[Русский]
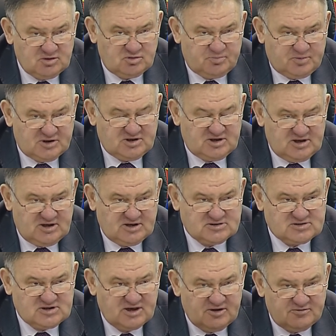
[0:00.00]
подъезд.
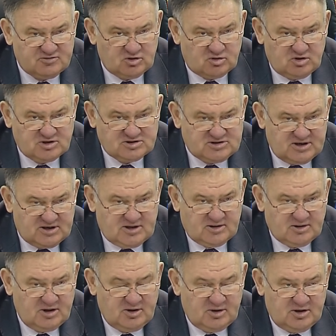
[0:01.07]
Второе сделал
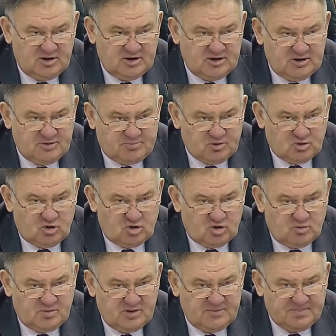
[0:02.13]
э,
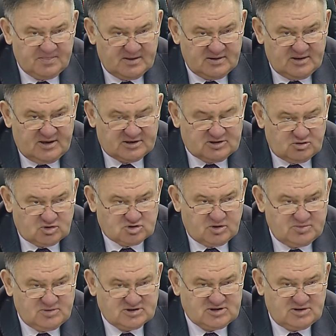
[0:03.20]
прорубь для того, чтобы
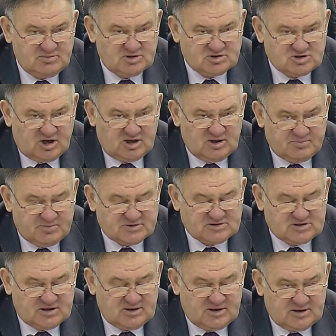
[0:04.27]
не замерзало
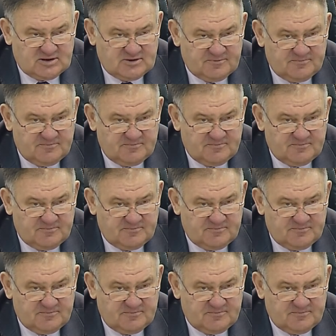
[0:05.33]
постоянно.